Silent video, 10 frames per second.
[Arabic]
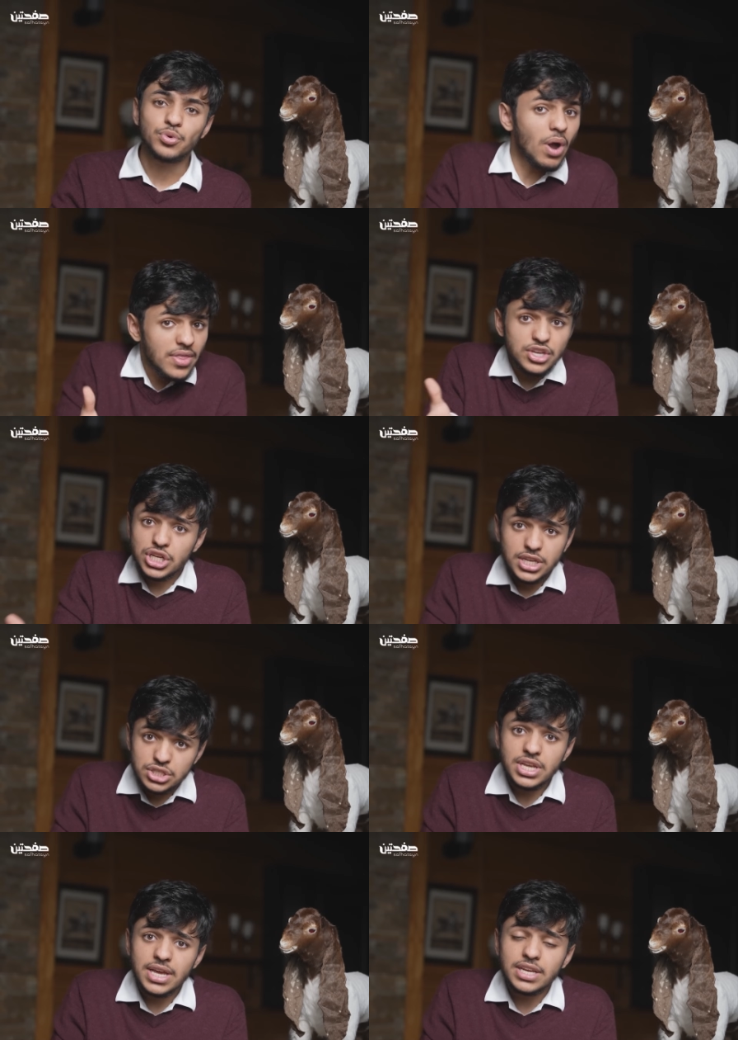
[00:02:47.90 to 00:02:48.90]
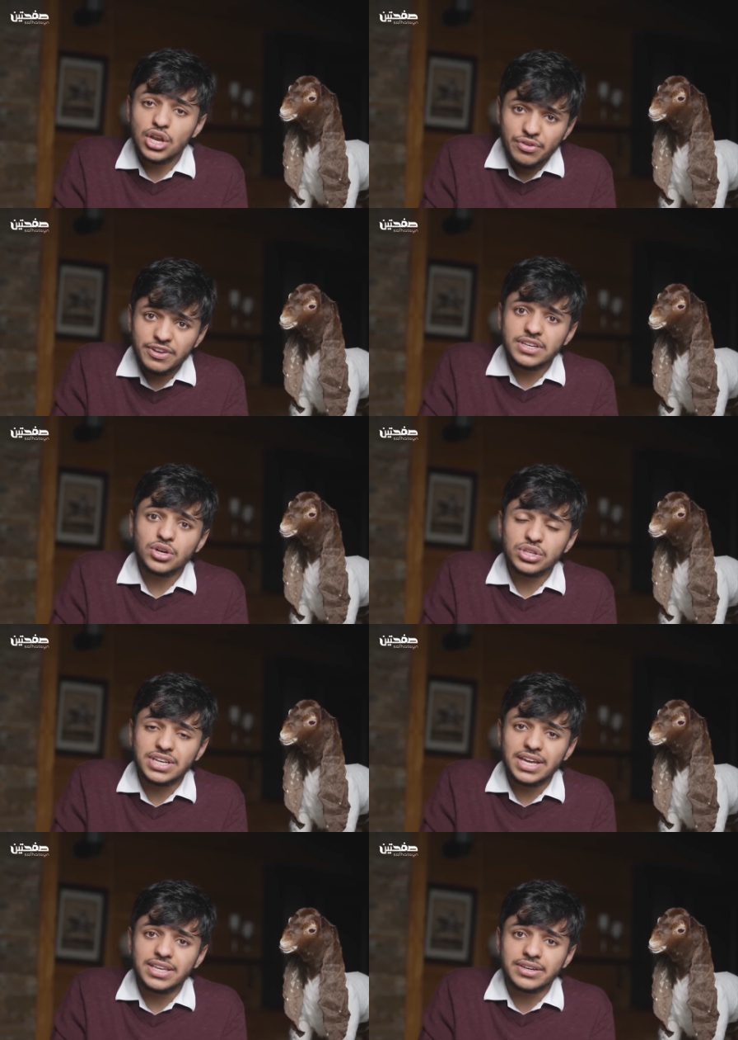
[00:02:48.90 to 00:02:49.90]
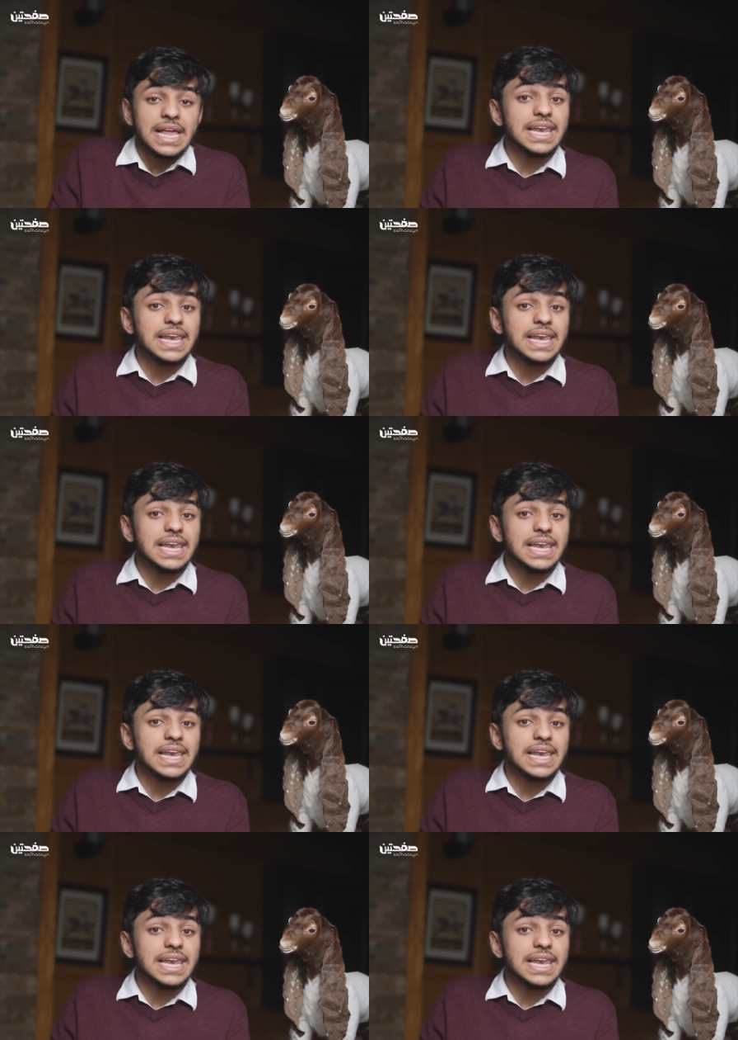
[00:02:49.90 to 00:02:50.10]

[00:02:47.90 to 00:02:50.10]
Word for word: وهذا شيء زين انه على فكرك يتغير